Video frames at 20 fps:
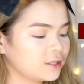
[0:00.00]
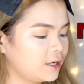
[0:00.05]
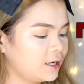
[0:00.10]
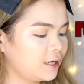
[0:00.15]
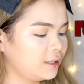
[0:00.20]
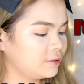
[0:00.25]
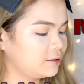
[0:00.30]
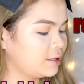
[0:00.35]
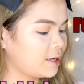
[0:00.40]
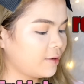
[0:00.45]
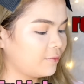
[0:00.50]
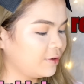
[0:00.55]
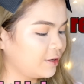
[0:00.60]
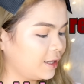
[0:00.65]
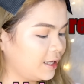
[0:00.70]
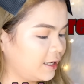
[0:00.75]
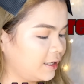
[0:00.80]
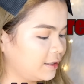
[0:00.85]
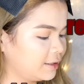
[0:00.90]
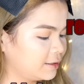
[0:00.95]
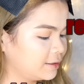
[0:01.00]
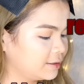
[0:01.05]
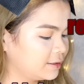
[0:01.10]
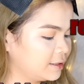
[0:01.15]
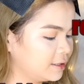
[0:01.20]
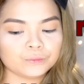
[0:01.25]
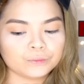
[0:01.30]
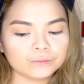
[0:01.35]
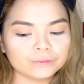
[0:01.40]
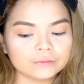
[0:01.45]
and everything
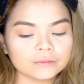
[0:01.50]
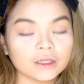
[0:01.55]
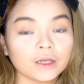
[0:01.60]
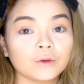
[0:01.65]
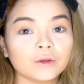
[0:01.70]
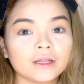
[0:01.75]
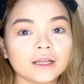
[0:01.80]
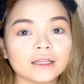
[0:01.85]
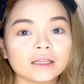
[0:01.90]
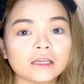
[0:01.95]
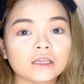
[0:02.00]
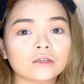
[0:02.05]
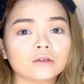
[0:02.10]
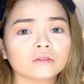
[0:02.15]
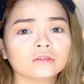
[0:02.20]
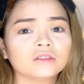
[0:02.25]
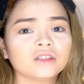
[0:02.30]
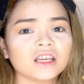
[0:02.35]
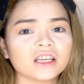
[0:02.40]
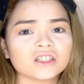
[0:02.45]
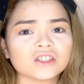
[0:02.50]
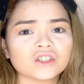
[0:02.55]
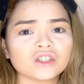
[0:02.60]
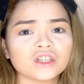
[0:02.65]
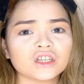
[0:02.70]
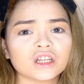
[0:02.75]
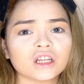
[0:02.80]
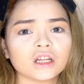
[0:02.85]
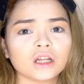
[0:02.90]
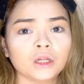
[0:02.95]
gawin natin yung
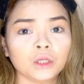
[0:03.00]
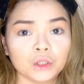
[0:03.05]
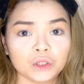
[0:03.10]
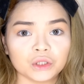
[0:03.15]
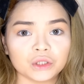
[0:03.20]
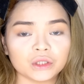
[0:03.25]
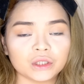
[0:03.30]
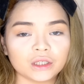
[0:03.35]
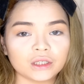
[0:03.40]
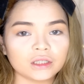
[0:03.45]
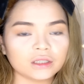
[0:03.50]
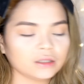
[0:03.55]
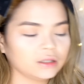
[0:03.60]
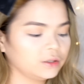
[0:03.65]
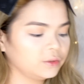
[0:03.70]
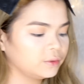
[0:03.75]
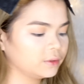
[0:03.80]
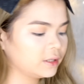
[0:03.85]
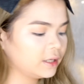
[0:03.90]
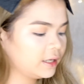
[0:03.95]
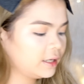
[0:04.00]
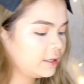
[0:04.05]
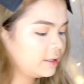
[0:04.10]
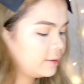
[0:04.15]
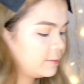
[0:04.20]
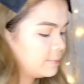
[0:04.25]
desert look. Okay?